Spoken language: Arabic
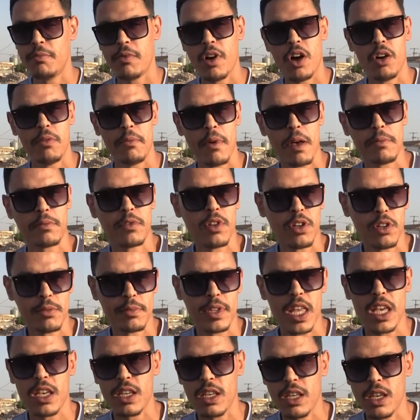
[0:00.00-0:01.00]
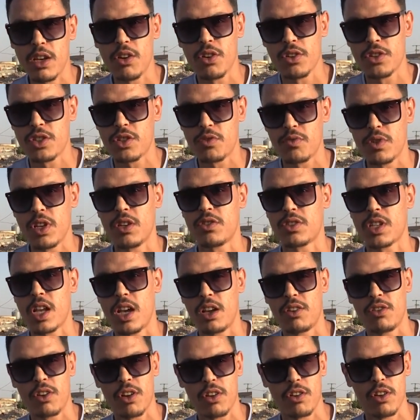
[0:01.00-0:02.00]
اون ميم طون بدا ينقص شويه واش راح
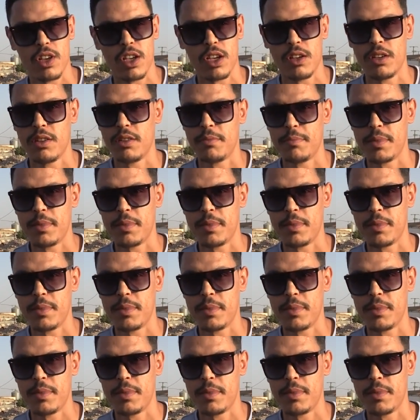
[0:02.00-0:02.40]
نقول خويا